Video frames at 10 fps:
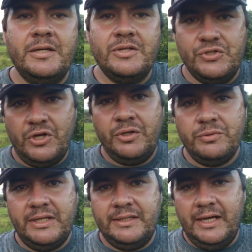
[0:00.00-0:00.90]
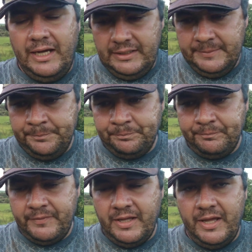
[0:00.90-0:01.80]
Só que o detalhe
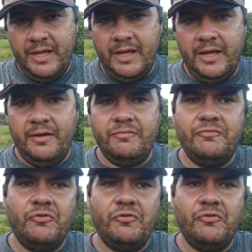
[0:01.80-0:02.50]
é,